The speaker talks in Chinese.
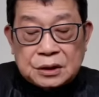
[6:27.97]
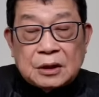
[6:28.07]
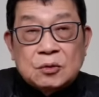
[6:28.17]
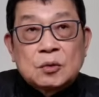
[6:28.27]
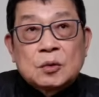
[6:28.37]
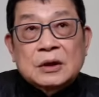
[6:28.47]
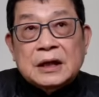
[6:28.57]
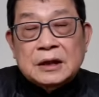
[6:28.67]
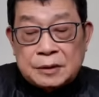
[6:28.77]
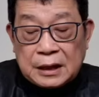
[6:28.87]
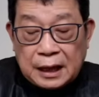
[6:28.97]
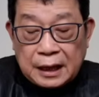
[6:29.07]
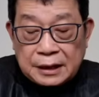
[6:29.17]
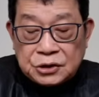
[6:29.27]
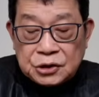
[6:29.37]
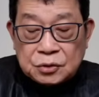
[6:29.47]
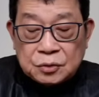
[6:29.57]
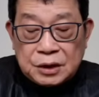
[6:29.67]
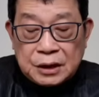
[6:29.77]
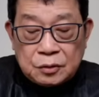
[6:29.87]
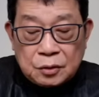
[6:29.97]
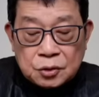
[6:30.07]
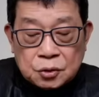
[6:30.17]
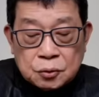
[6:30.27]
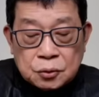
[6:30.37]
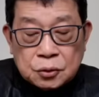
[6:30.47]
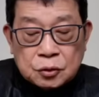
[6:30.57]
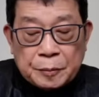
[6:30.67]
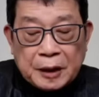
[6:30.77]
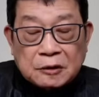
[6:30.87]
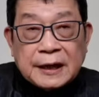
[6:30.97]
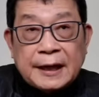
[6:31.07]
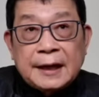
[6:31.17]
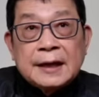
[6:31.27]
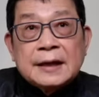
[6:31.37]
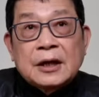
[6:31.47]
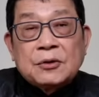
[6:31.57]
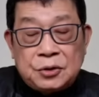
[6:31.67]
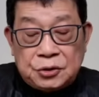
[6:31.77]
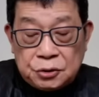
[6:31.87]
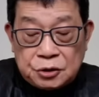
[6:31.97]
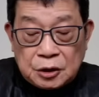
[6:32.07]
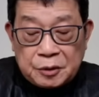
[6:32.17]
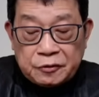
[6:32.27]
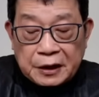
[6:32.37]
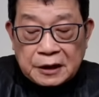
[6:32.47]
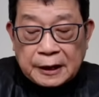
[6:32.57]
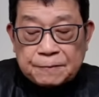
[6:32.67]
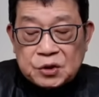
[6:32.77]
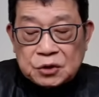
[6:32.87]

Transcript: 但如果他的大男子主义言论和粗俗的表态让女性选民反感，